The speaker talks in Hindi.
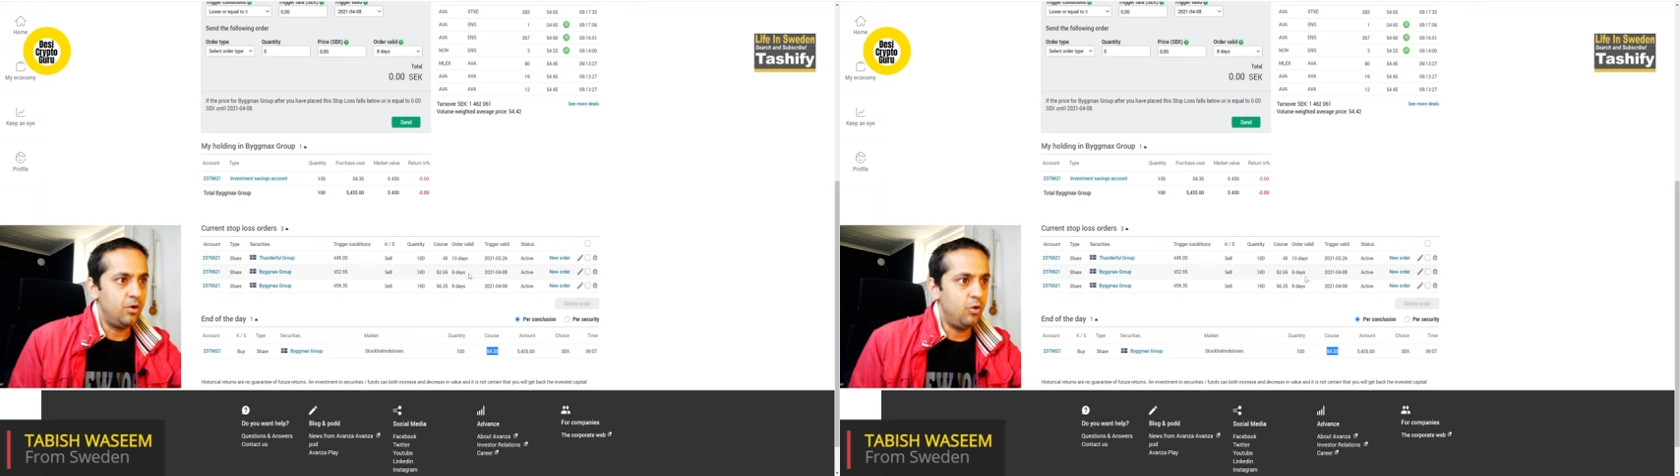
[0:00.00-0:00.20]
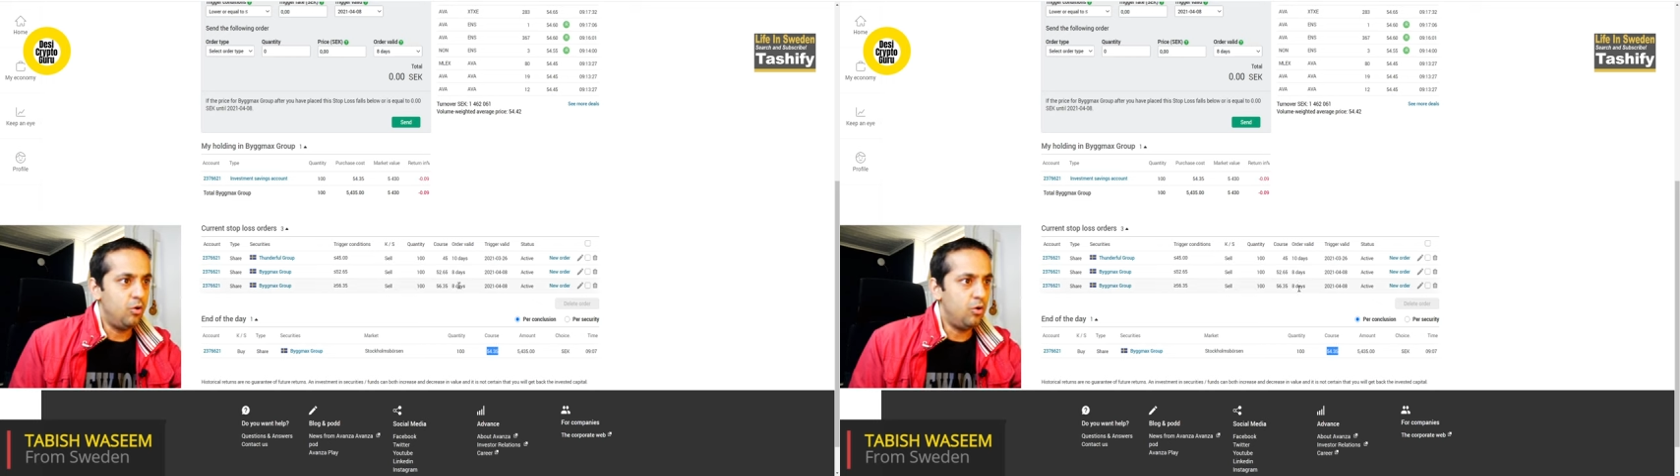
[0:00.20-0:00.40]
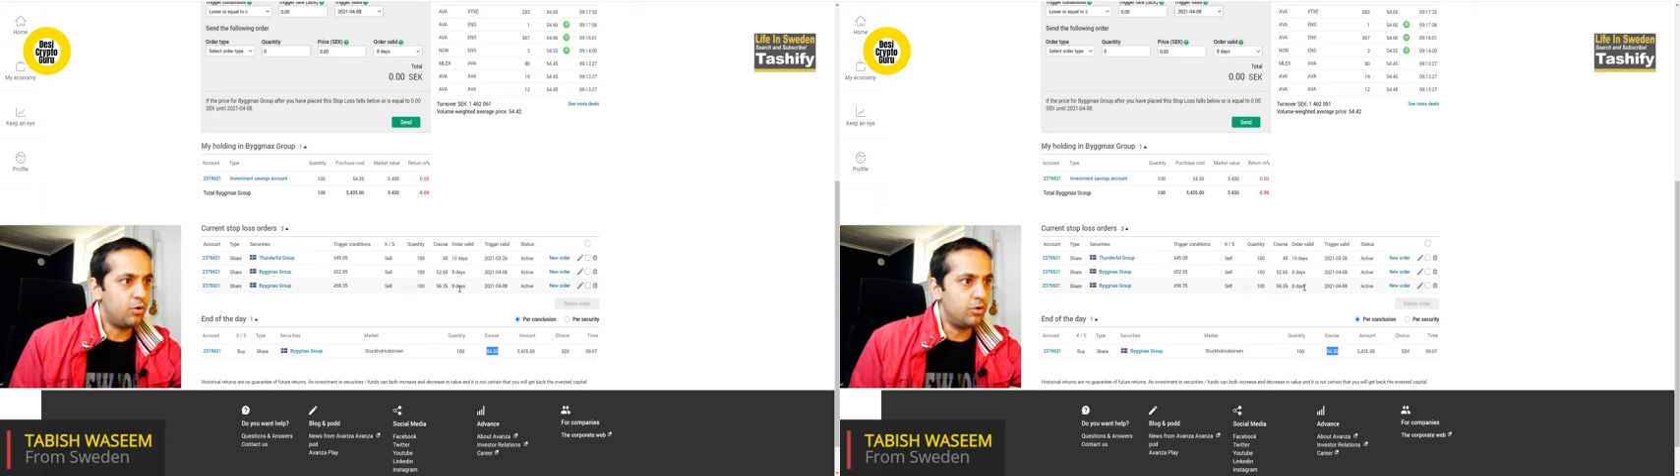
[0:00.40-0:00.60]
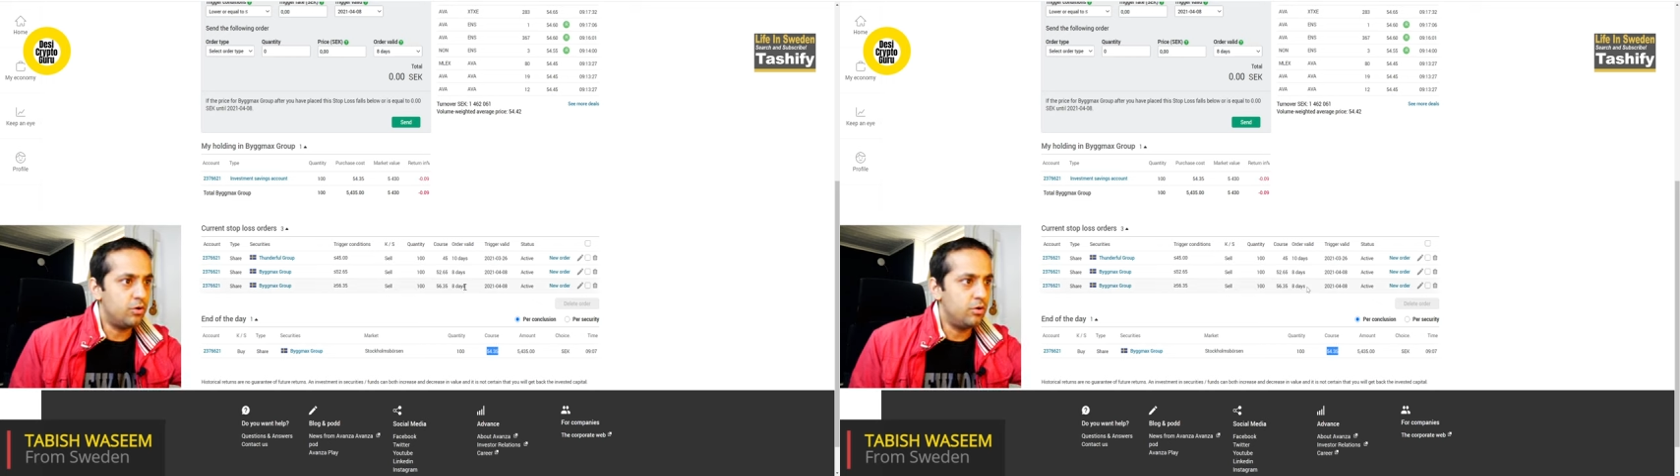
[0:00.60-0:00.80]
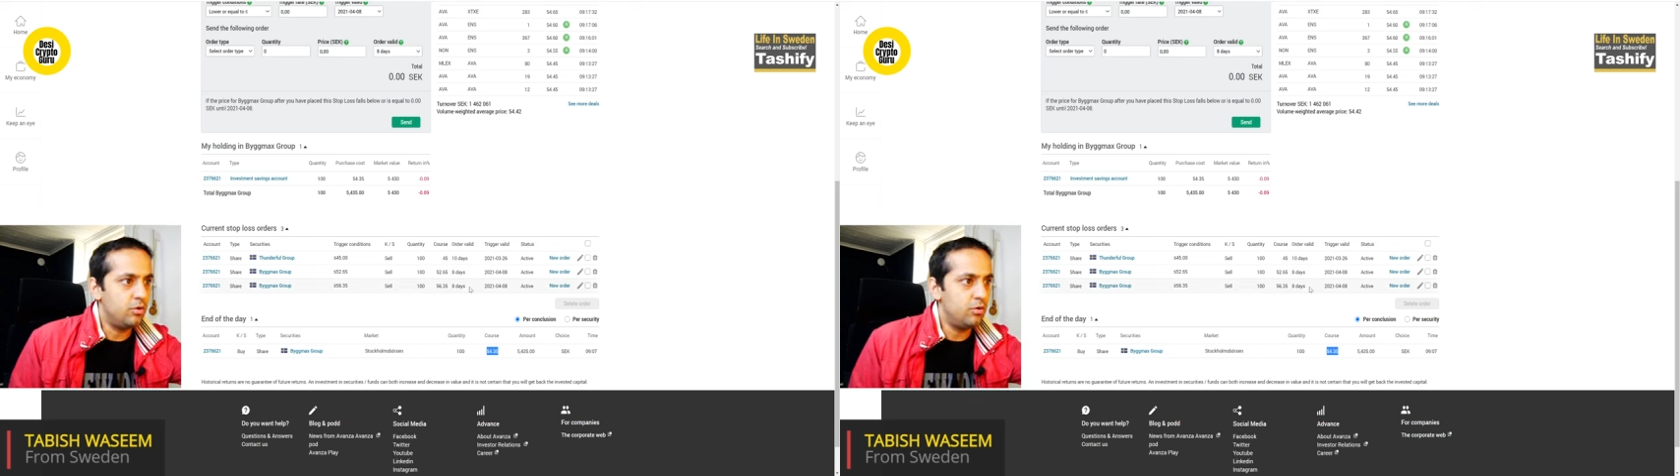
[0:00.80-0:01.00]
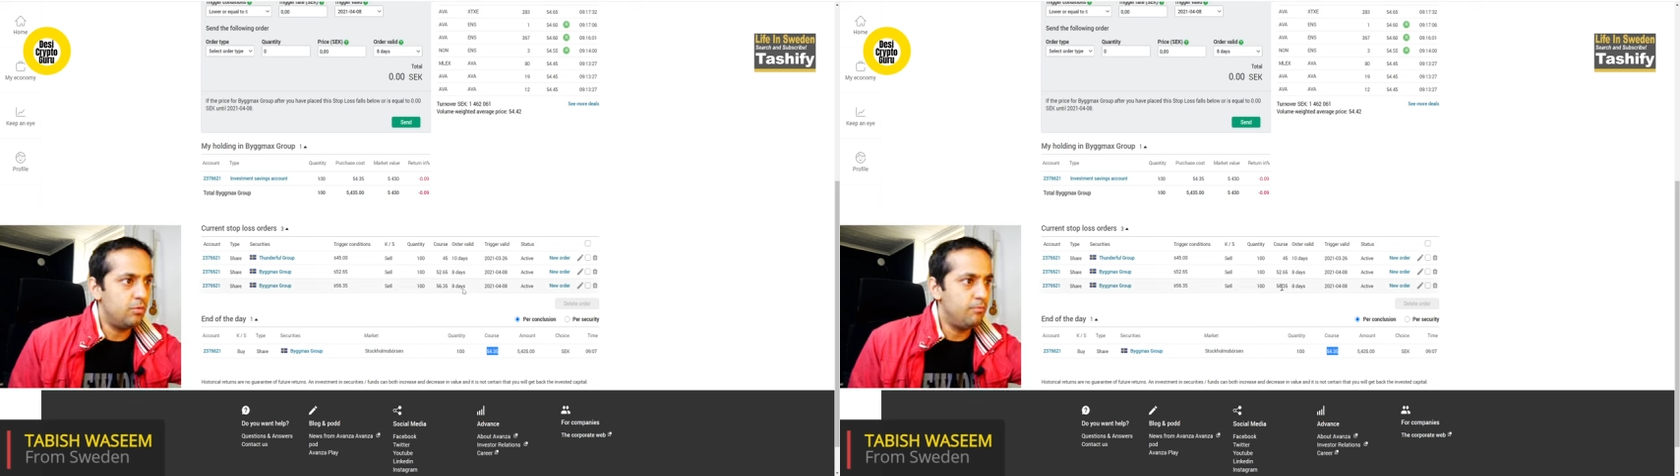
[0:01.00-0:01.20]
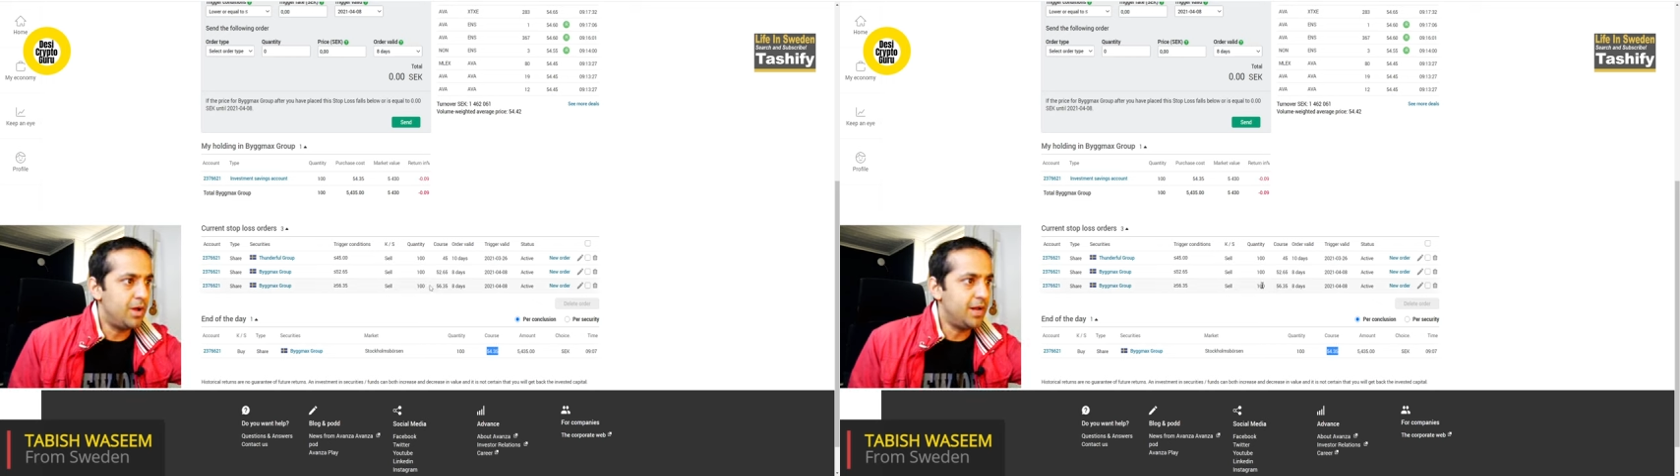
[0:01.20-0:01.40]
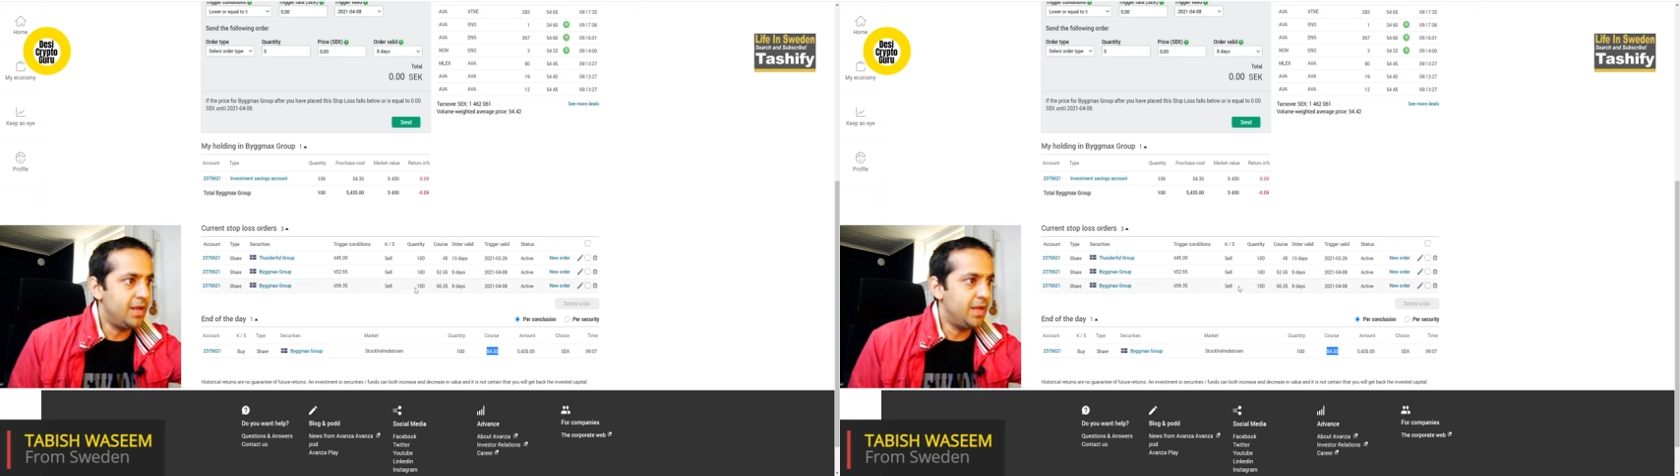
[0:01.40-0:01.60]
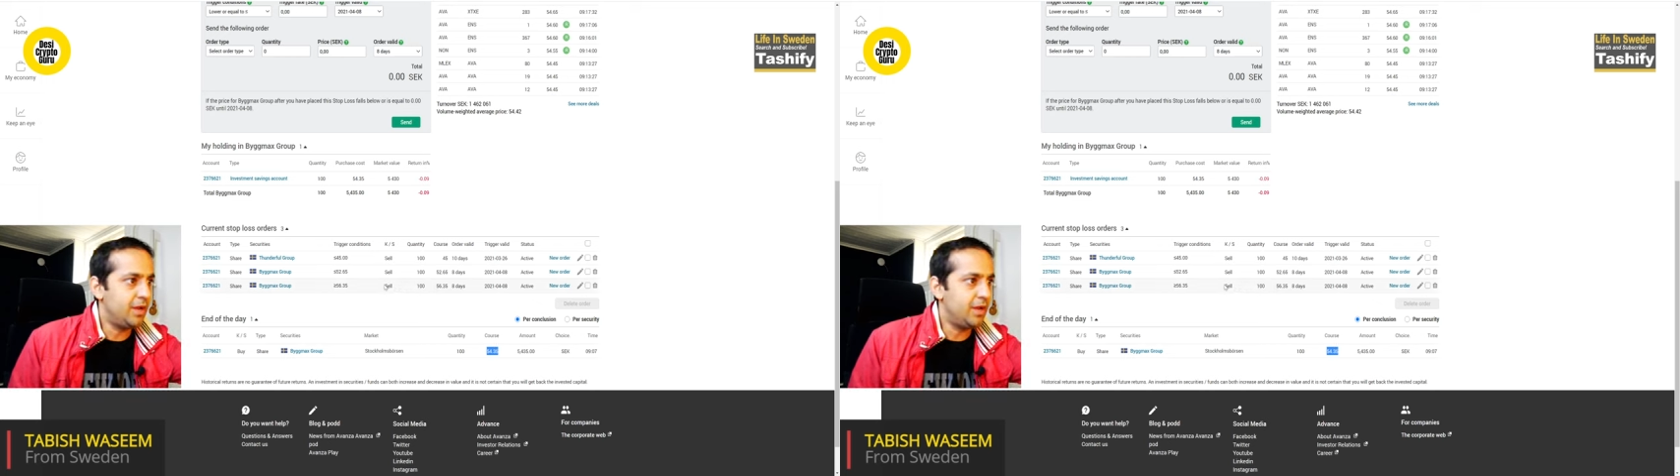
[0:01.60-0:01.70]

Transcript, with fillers: और मैंने